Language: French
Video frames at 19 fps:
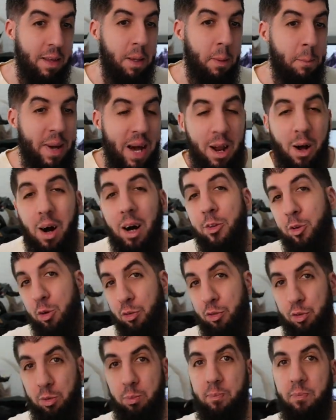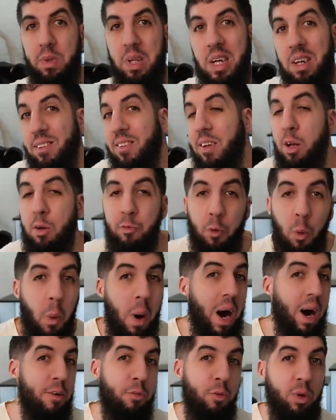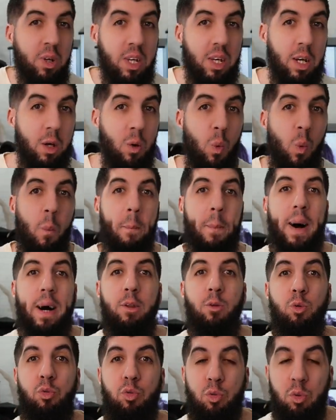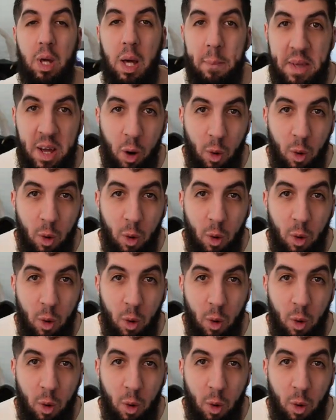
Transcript: Mais alors attention, est-ce qu'il faut invoquer ou pas dessus Eh bien,